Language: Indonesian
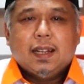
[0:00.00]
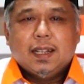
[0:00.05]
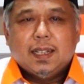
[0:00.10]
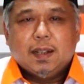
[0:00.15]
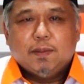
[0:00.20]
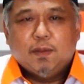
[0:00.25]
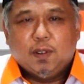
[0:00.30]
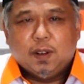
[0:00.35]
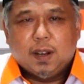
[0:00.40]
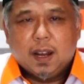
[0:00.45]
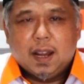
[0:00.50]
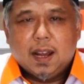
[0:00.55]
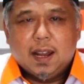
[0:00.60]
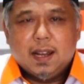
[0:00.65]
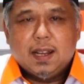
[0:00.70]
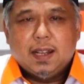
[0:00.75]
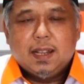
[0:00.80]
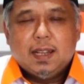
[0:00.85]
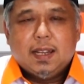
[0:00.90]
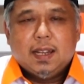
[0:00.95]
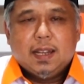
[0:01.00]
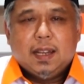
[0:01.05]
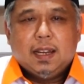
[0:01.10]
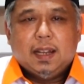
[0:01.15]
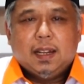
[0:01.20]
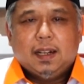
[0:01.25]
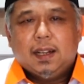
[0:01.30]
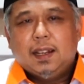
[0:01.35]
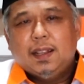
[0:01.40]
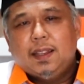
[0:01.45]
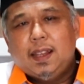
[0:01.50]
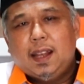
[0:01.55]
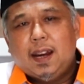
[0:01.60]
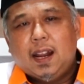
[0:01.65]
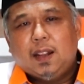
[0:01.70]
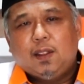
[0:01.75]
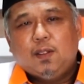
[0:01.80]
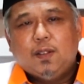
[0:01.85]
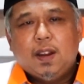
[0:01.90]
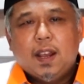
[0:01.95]
Semoga
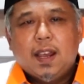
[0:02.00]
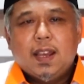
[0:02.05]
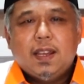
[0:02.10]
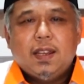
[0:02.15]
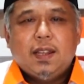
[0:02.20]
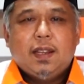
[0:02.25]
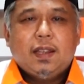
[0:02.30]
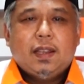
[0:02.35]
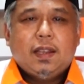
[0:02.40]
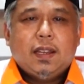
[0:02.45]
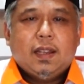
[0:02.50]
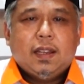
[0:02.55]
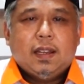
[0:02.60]
Lentera Today